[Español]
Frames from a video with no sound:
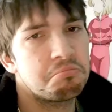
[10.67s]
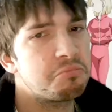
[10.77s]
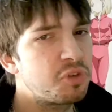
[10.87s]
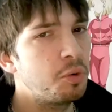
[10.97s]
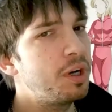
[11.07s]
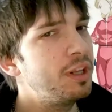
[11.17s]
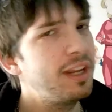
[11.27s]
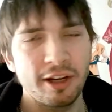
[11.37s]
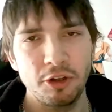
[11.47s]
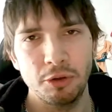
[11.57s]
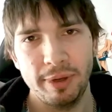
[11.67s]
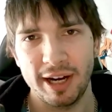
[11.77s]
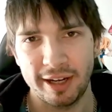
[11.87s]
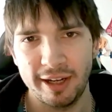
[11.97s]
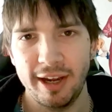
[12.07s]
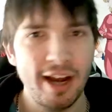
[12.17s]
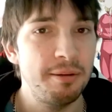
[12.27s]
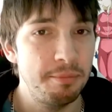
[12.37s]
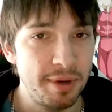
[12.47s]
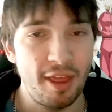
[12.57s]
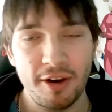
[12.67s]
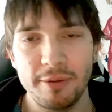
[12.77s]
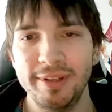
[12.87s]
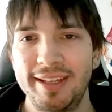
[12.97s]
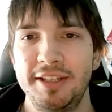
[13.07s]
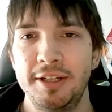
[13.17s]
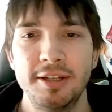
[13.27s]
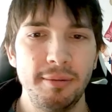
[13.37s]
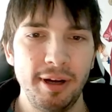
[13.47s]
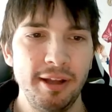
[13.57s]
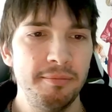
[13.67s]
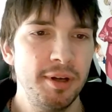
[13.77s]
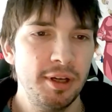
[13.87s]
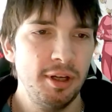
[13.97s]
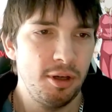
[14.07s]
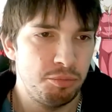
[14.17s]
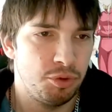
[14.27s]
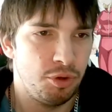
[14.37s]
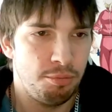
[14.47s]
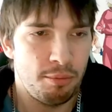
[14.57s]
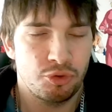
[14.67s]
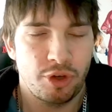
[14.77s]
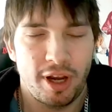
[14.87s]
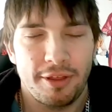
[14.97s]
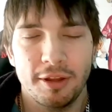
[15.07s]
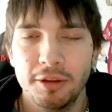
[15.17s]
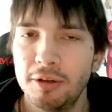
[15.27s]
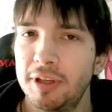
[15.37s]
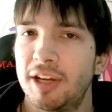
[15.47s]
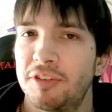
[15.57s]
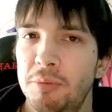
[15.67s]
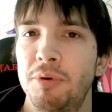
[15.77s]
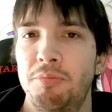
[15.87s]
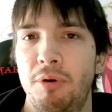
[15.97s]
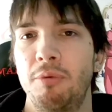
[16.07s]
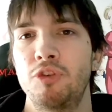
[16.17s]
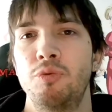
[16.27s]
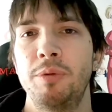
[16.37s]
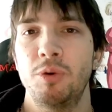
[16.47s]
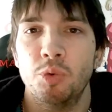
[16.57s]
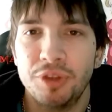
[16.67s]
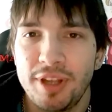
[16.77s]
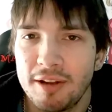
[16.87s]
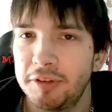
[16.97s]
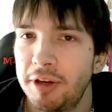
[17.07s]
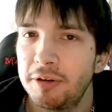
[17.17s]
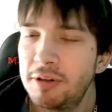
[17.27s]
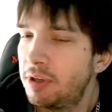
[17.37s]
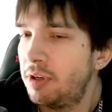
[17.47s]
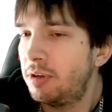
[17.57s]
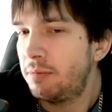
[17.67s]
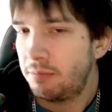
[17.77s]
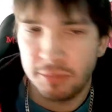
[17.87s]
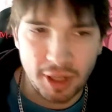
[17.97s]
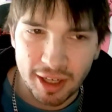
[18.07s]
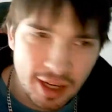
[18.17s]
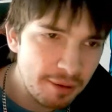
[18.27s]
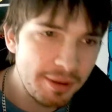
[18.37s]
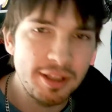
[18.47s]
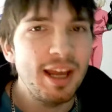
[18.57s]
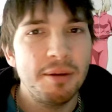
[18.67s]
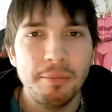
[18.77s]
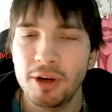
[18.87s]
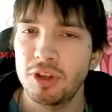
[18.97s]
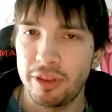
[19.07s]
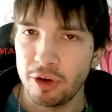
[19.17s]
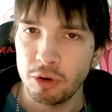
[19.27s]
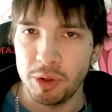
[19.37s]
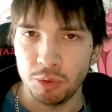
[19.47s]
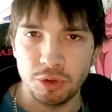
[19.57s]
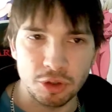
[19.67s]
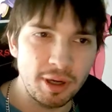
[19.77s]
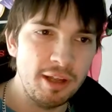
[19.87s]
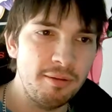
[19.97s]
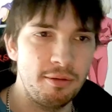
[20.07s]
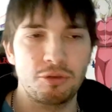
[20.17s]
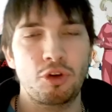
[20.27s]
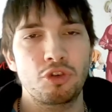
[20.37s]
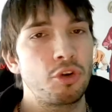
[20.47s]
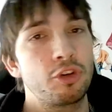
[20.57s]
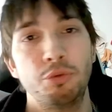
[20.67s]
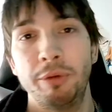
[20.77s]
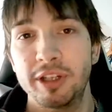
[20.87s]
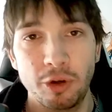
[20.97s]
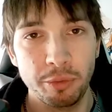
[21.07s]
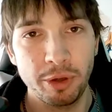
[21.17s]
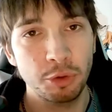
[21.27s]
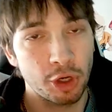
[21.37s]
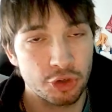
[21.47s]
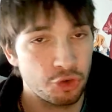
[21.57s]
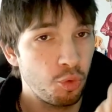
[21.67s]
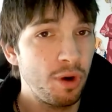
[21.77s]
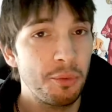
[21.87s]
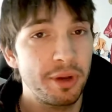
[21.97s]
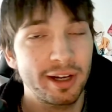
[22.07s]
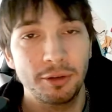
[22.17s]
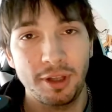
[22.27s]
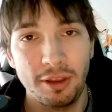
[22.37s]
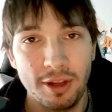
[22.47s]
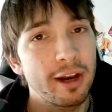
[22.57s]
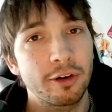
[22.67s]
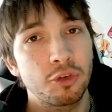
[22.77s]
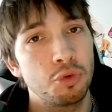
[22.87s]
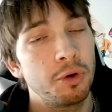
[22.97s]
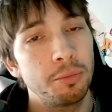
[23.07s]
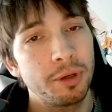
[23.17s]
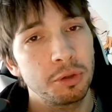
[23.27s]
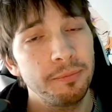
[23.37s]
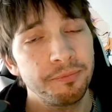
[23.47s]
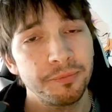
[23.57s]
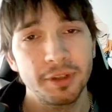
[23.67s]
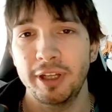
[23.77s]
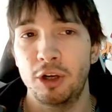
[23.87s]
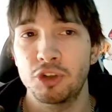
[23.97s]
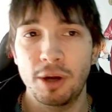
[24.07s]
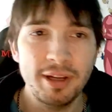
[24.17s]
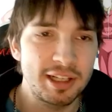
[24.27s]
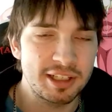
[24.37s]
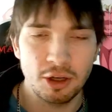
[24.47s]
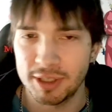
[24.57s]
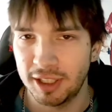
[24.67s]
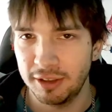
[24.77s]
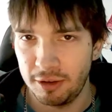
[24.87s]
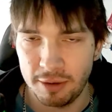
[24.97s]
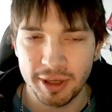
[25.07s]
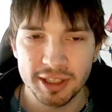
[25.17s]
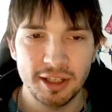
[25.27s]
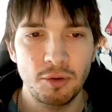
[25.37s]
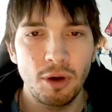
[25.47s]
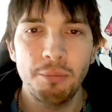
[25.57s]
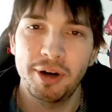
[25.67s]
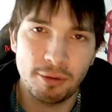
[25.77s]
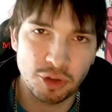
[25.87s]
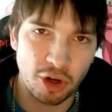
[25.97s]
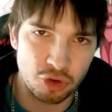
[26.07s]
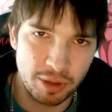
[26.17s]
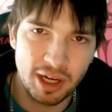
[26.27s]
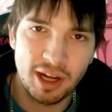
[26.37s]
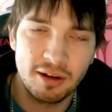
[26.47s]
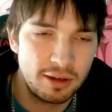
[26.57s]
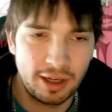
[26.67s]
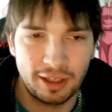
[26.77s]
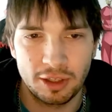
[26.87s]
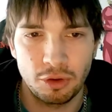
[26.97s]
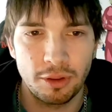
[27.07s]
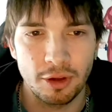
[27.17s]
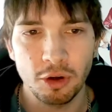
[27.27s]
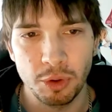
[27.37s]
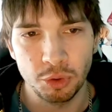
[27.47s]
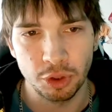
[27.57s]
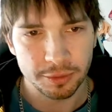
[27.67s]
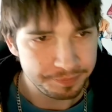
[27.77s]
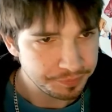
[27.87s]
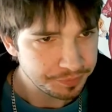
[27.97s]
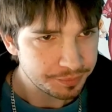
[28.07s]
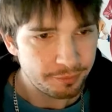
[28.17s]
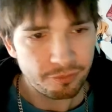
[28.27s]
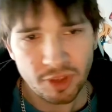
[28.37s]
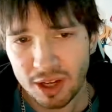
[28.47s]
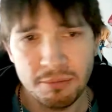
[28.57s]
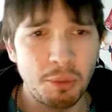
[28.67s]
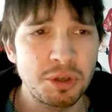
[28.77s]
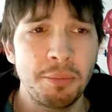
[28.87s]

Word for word: según el día que yo vea que hay verdaderamente chicha, ¿vale? Pues lo vamos a ir haciendo y así pues podemos resumir un día entero tranquilamente en menos de 5 minutos, ¿vale? Los otros son resúmenes en un minuto, que es una única noticia, la resumo en un minuto, ya lo sabéis, las hago bastante dinámicas tal y cual, pero ahora vamos a resumirla en tan solo 5 minutos. Vamos a